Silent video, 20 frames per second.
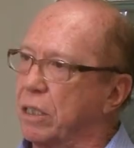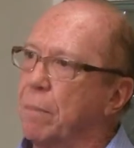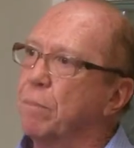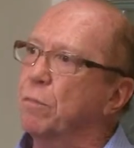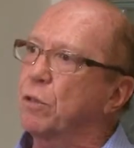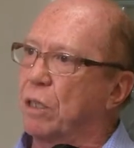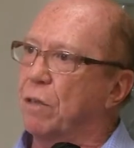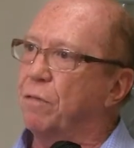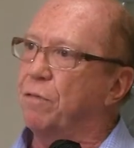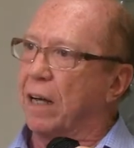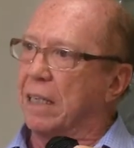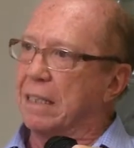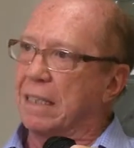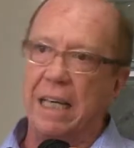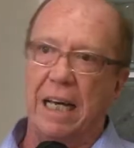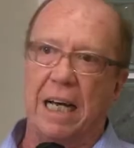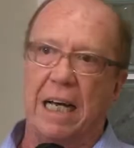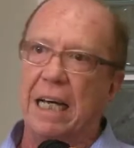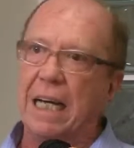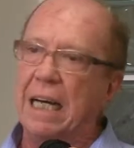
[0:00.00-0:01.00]
temos que
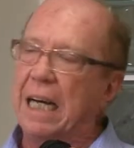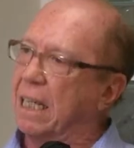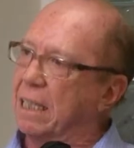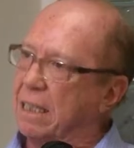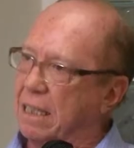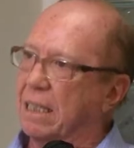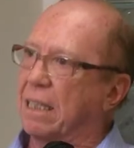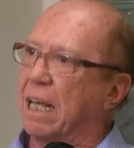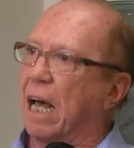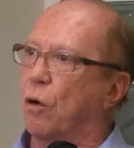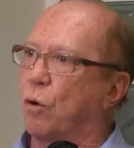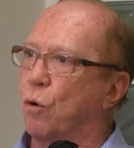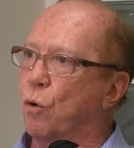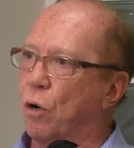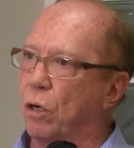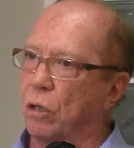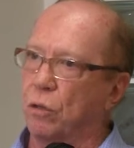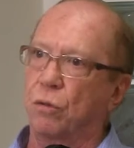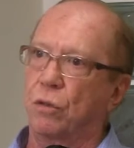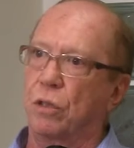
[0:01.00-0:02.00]
fazer grandes
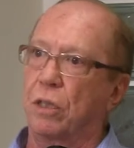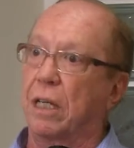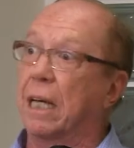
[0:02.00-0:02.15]
acordos